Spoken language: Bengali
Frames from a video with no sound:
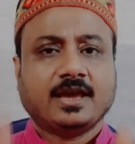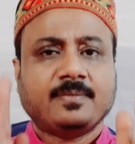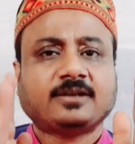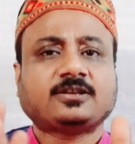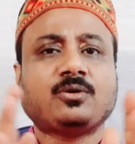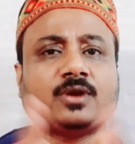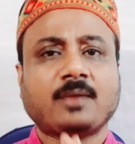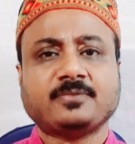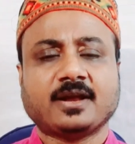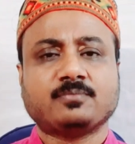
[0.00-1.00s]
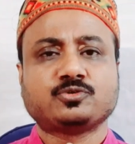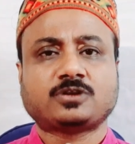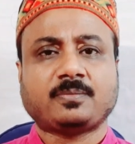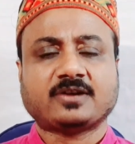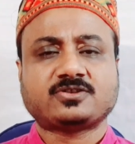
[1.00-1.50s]
এবার তাহলে আপনারা
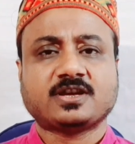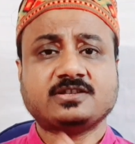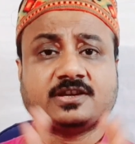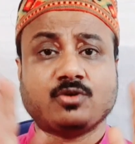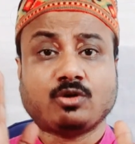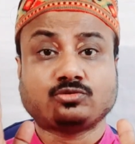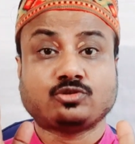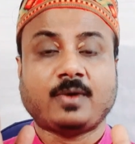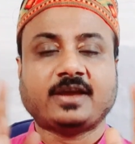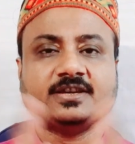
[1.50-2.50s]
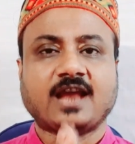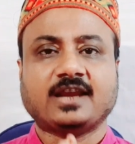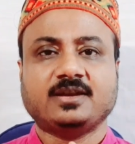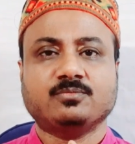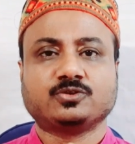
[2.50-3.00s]
বুঝতে পারছেন যে রক্তবাহী
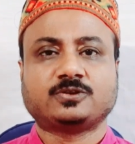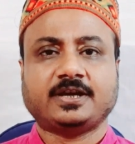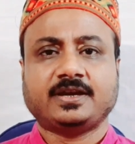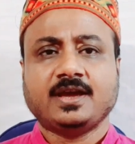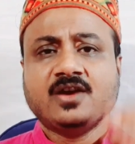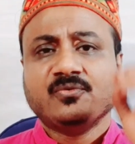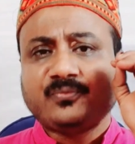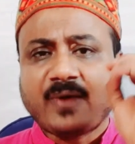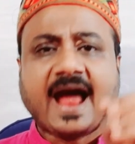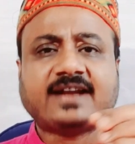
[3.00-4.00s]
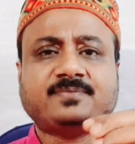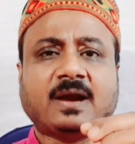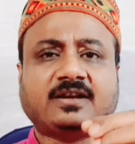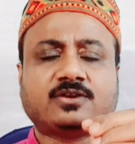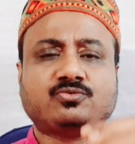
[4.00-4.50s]
নালীর মধ্যে ফ্যাট
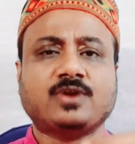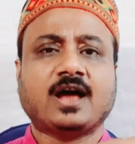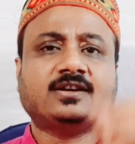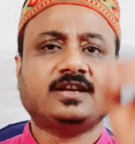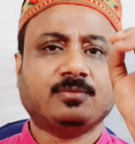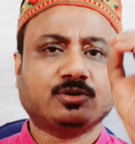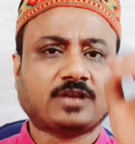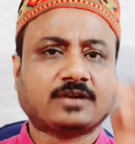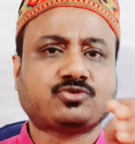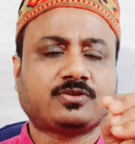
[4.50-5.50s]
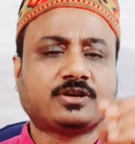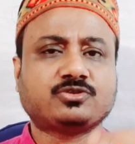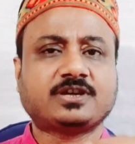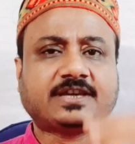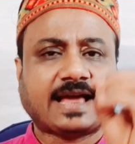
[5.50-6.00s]
পার্টিকুলারলি এবং তার সঙ্গে
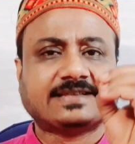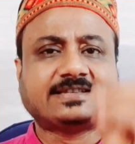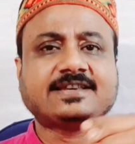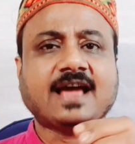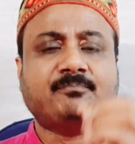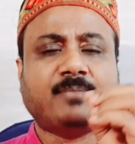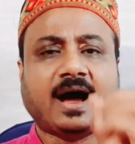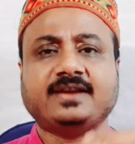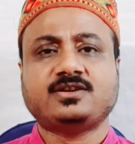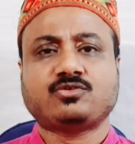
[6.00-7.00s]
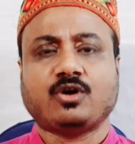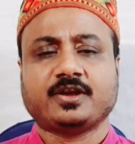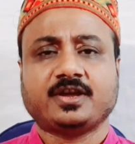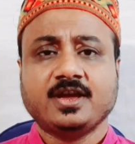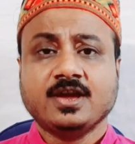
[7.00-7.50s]
যদি ক্যালসিয়াম বাইন্ড করে
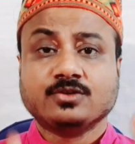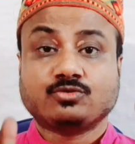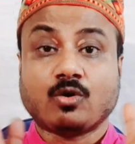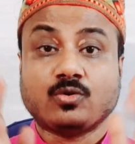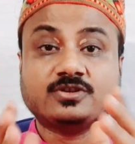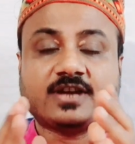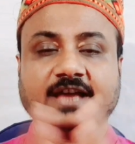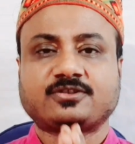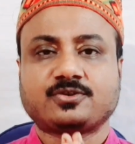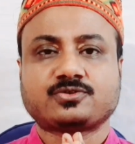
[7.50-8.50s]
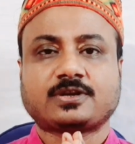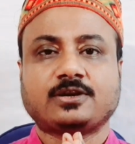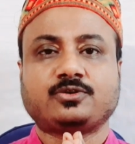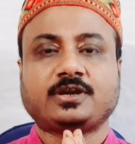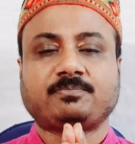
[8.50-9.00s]
তখন যে
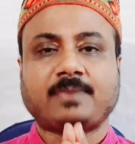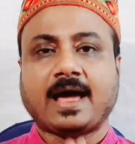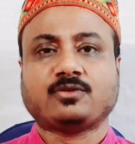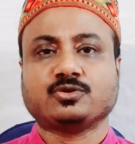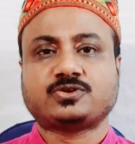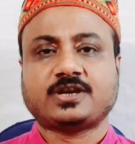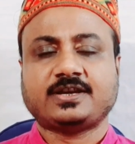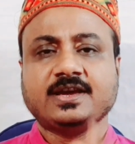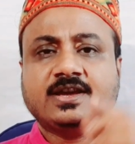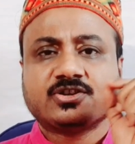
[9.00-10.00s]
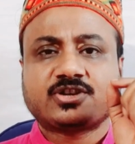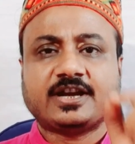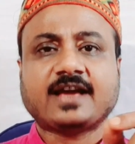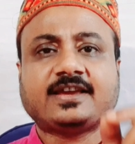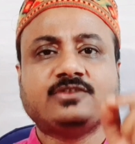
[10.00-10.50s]
অ্যাথ্রোস্কোলোটিক প্লাক হচ্ছে
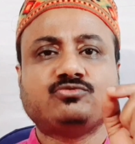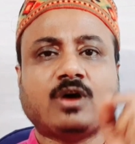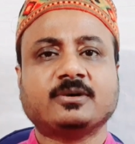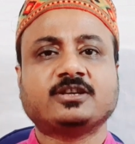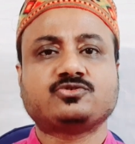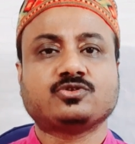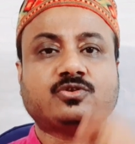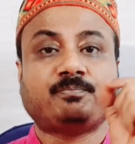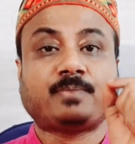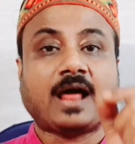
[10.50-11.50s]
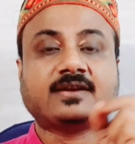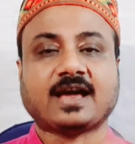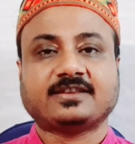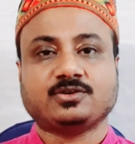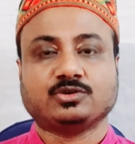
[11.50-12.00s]
সেটা কিন্তু আমাদের জন্য
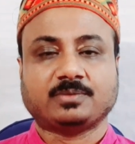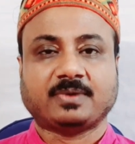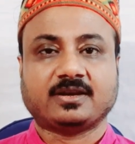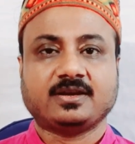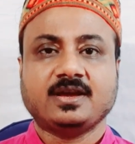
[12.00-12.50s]
প্রাণঘাতী হতে পারে